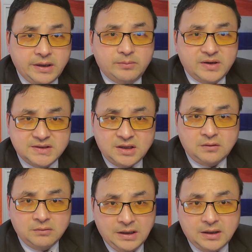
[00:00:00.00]
不能向
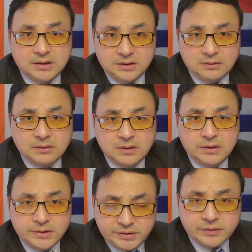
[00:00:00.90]
共产党低头。
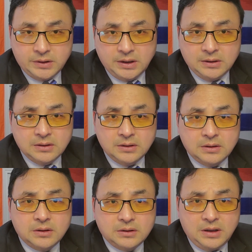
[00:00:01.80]
求求你，
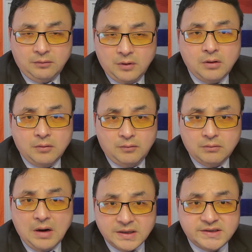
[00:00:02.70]
让我
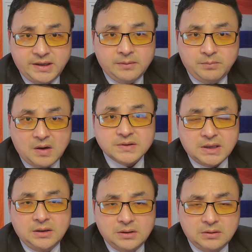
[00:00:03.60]
晚节保着
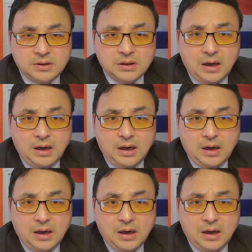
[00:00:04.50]
啊！